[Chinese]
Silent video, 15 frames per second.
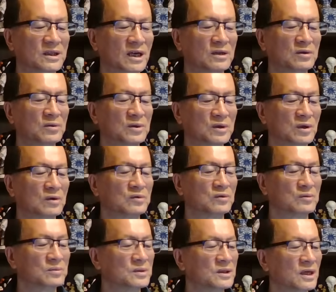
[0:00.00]
战斗小
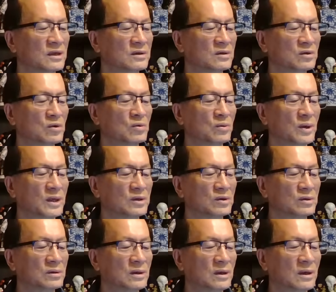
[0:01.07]
组目前已经动员，
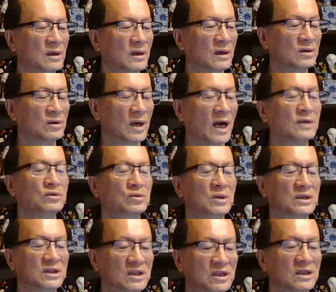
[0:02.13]
安
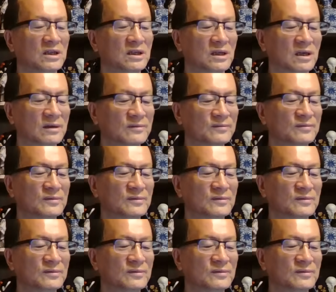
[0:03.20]
全撤离了。